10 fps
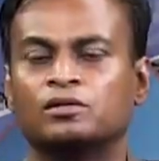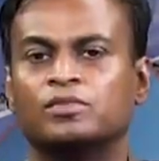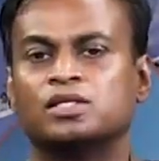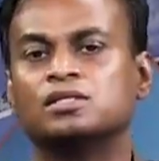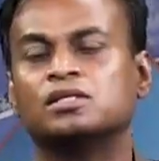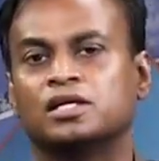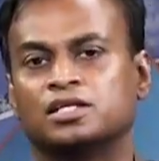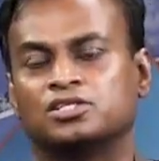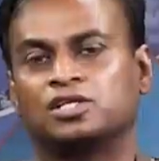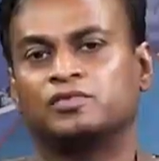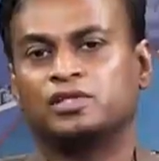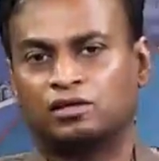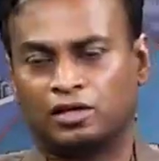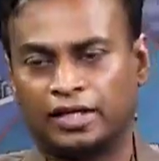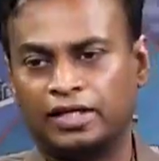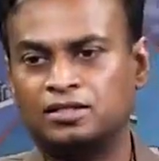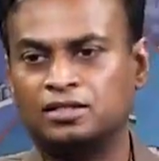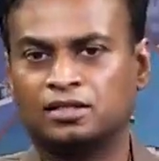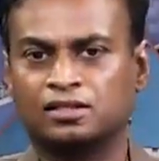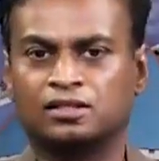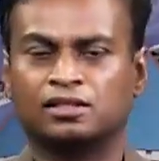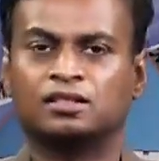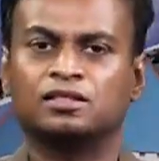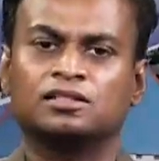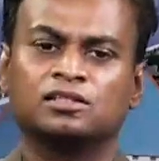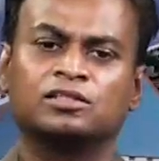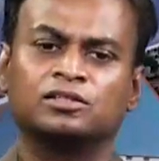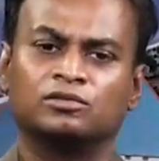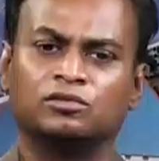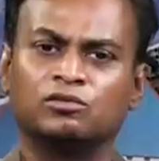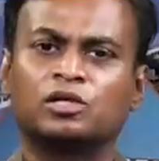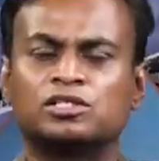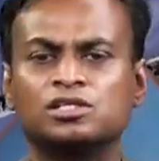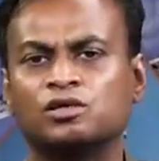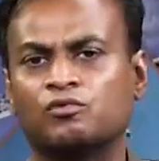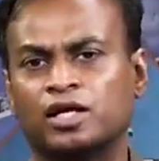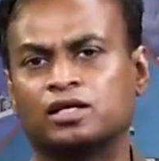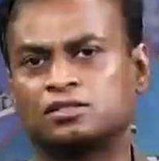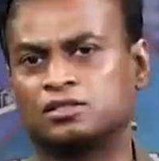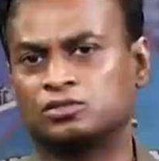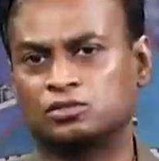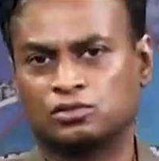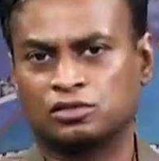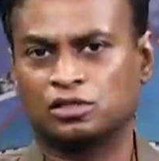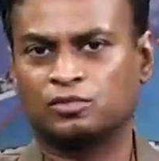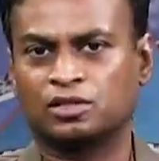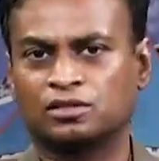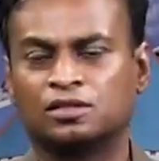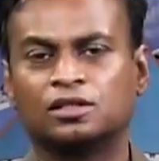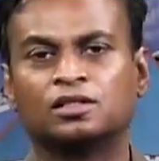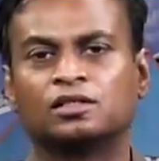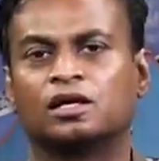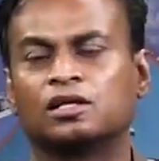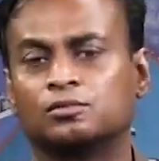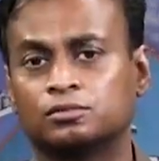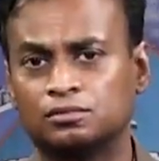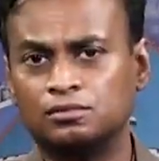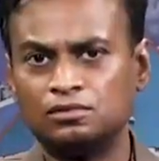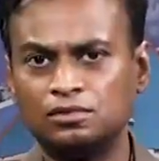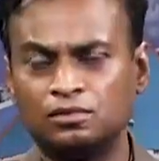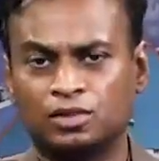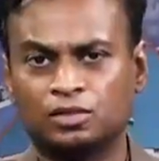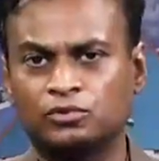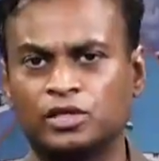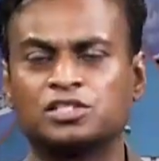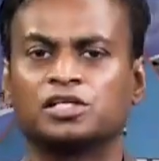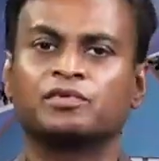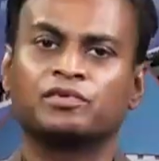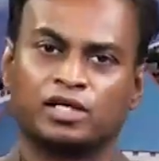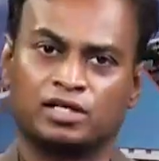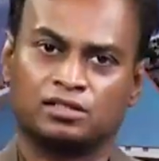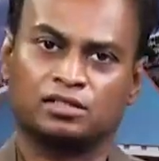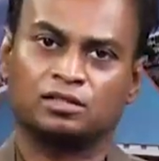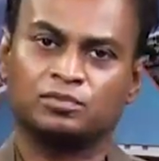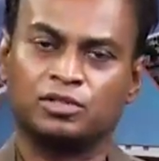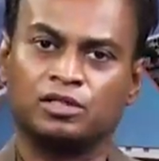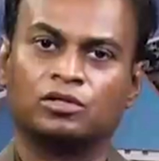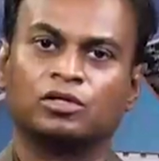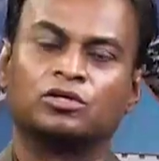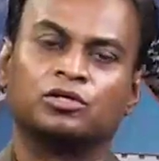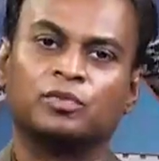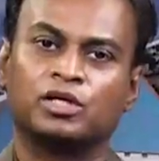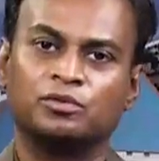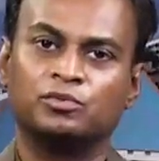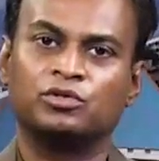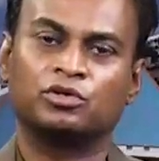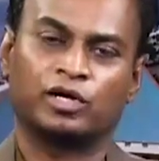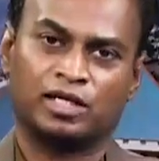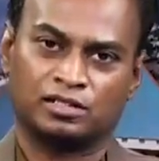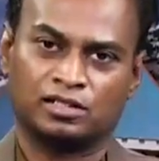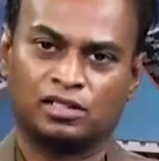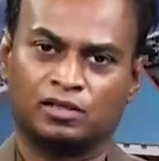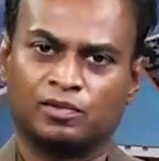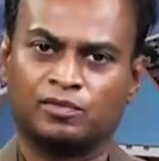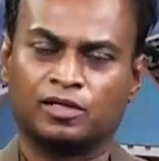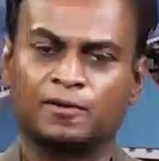బేసిక్గా హెచ్ఐవి ఆర్ ఎయిడ్స్ అనేది ఏంటంటే ఇది ఒక చిన్న వైరస్ నుంచి వస్తుంది అనమాట దాన్ని మనము హెచ్ఐవి వైరస్ అంటాం హ్యూమన్ ఇమ్యూనో వైరస్ అంటాం అనమాట